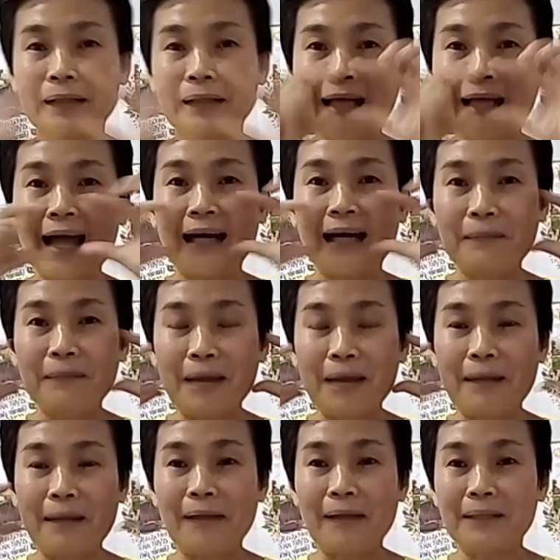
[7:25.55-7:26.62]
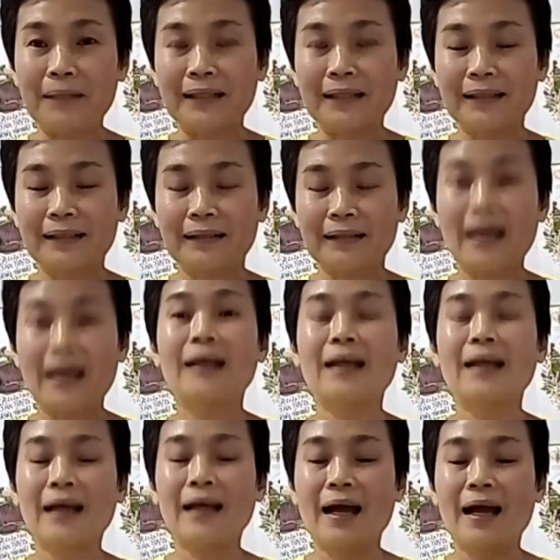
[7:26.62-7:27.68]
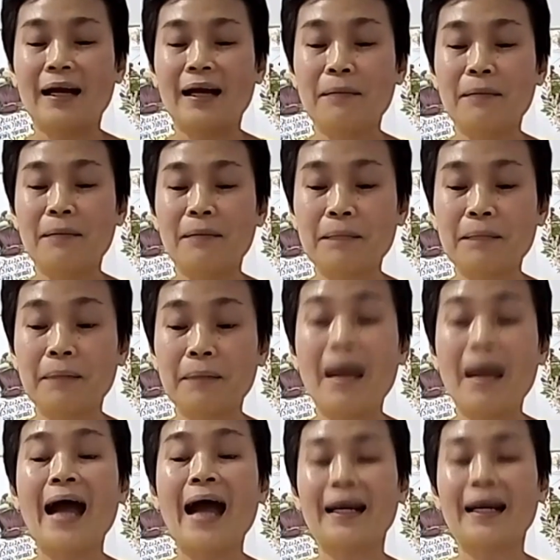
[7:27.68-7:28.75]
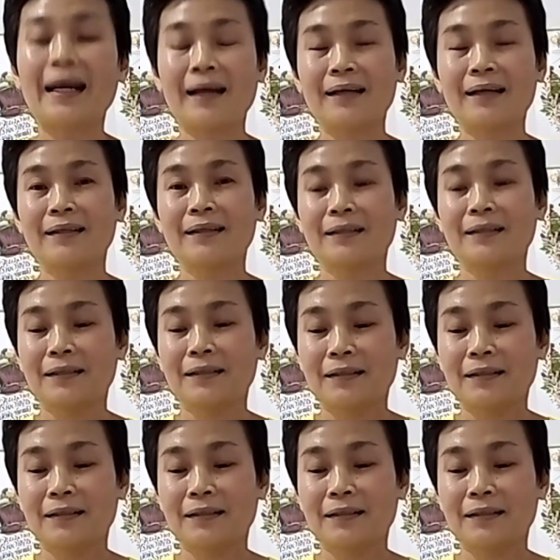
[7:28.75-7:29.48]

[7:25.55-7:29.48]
หน้ากากอนามัยมาปิดนะคะ หน้ากากอนามัยที่เป็นผ้านะคะ